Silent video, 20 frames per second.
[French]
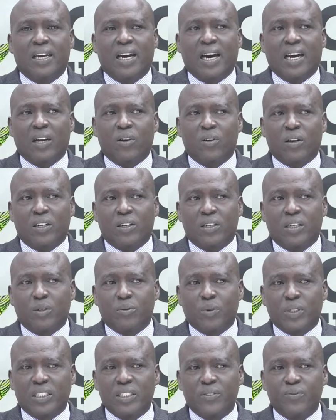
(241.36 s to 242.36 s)
euh,
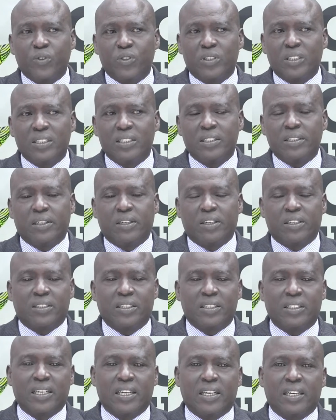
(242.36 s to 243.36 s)
l'objectif, aussi,
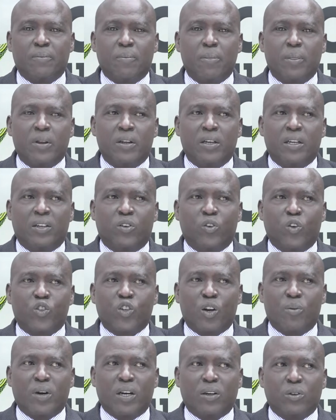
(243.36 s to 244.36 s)
c'était non
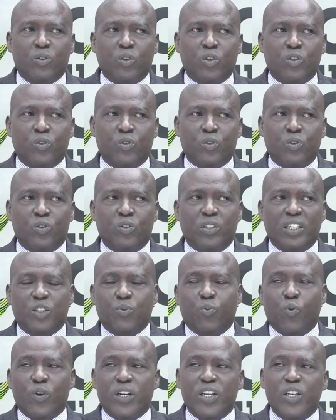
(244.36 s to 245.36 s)
seulement
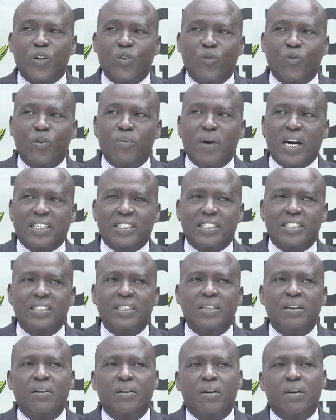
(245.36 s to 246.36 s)
d'explorer de, nouveaux
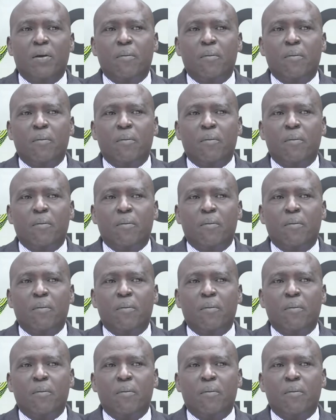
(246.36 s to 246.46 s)
marchés,